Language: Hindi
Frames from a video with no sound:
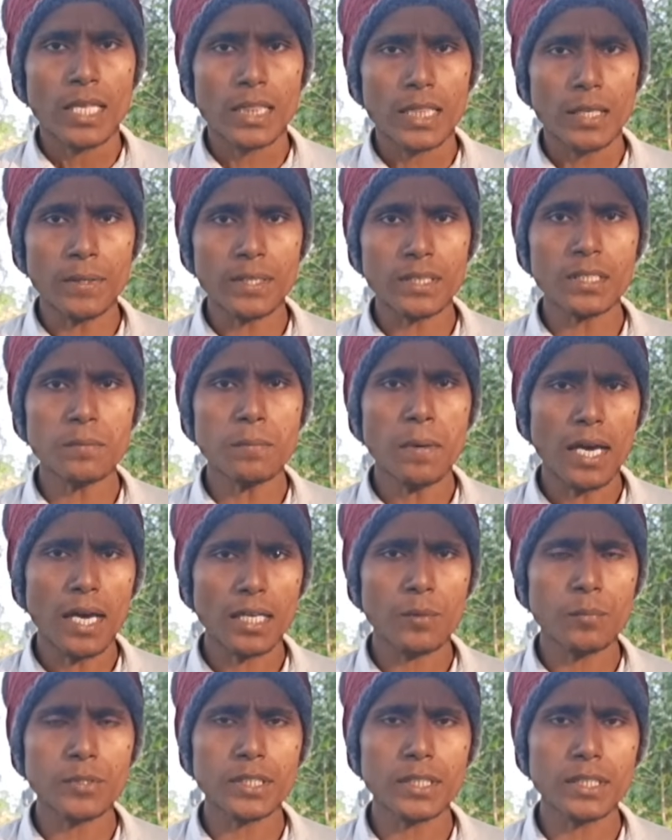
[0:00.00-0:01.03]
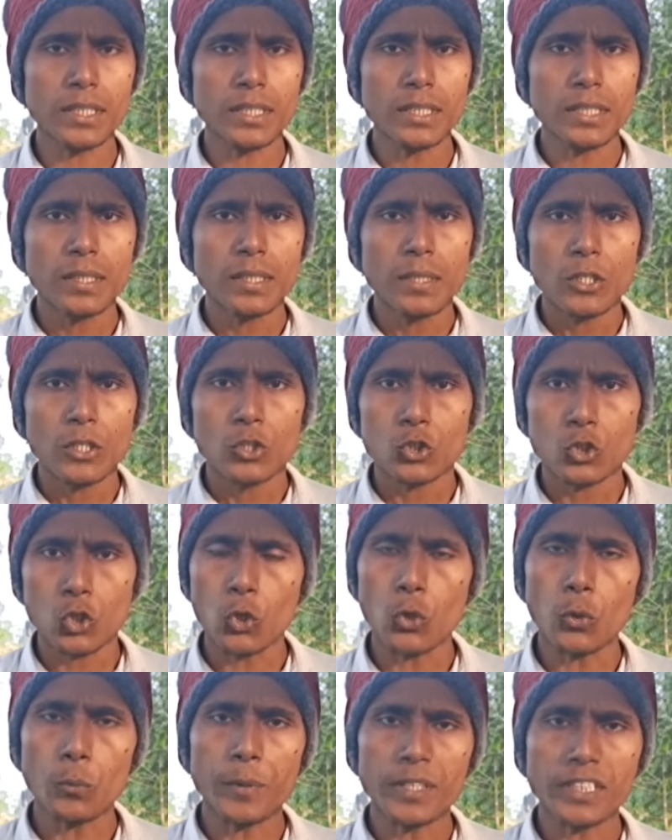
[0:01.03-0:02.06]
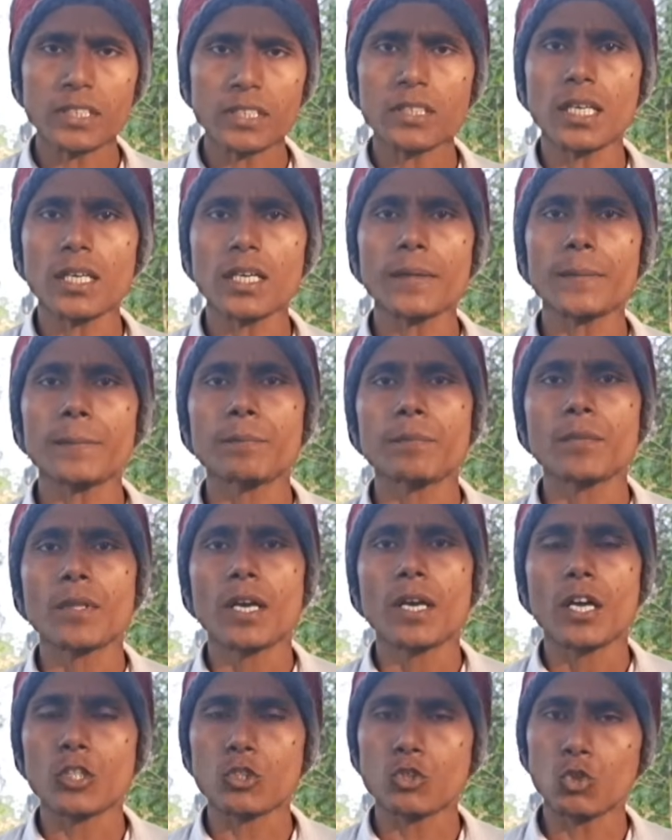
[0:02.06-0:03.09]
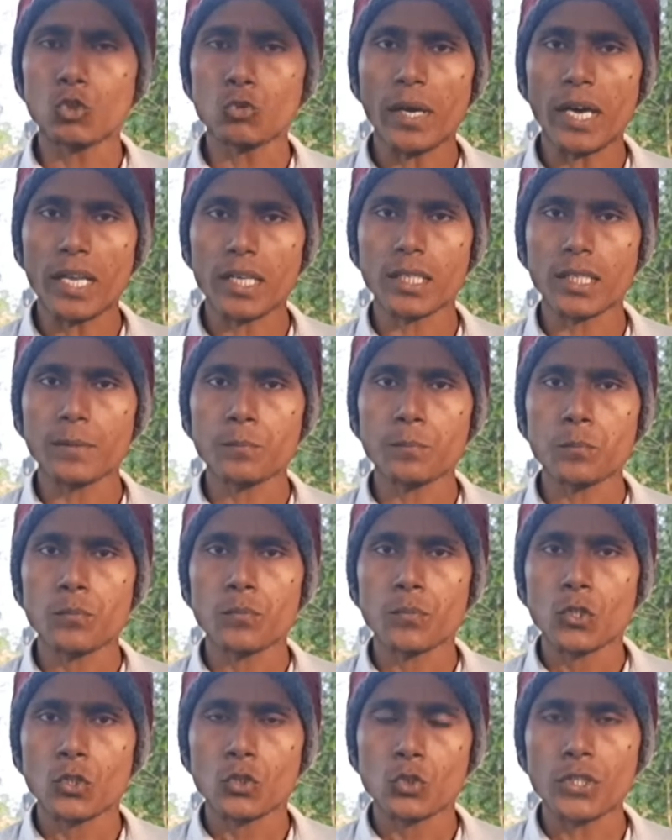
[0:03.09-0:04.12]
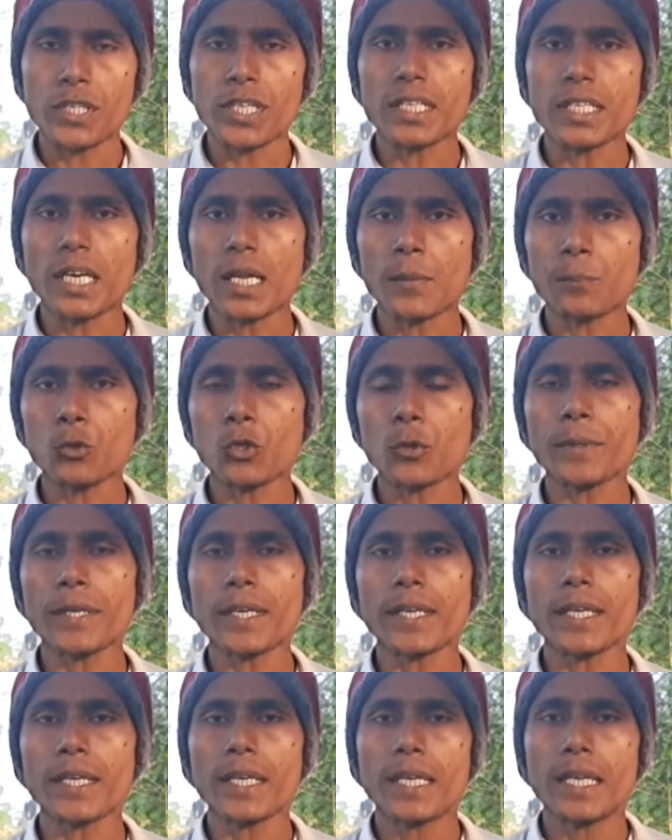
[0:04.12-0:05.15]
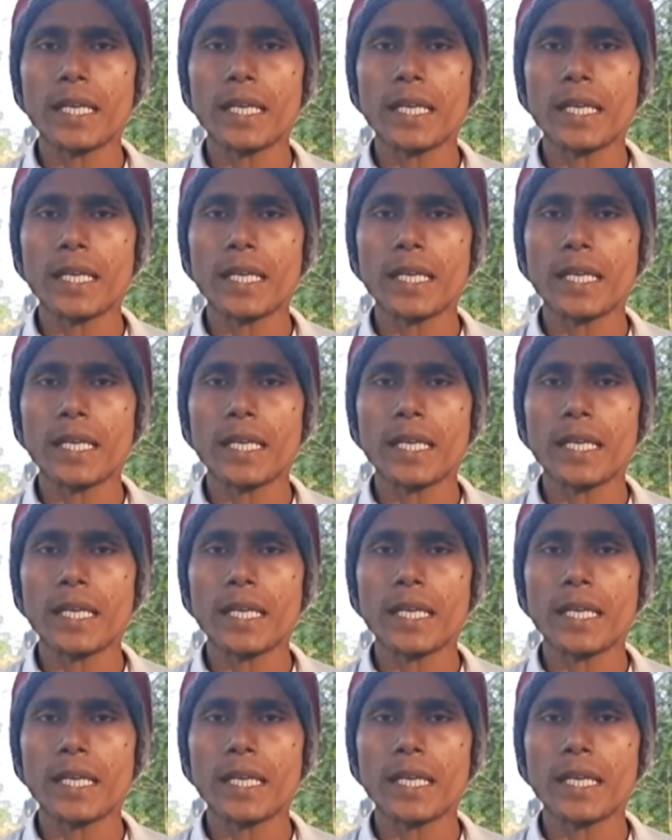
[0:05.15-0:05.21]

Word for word: दमंती भार्गव की जो पति था आशुतोष भार्गव जो कि कानपुर में